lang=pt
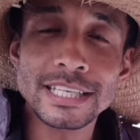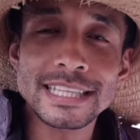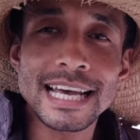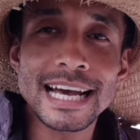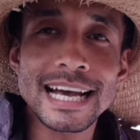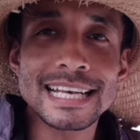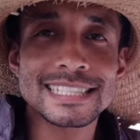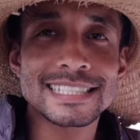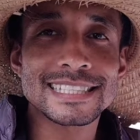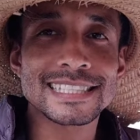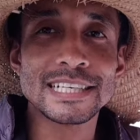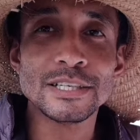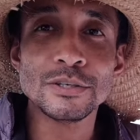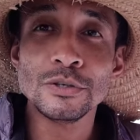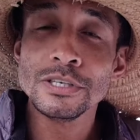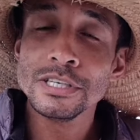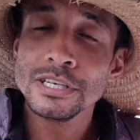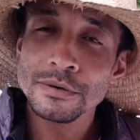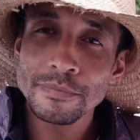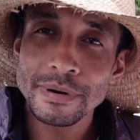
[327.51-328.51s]
da ração
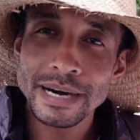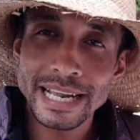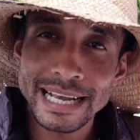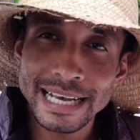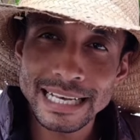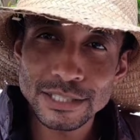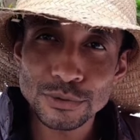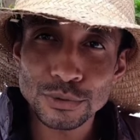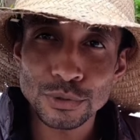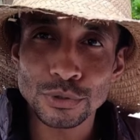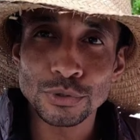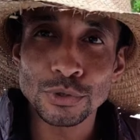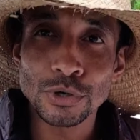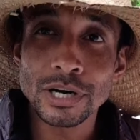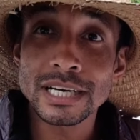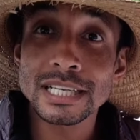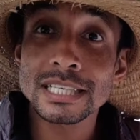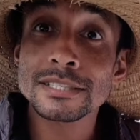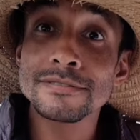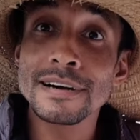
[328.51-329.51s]
para as codornas,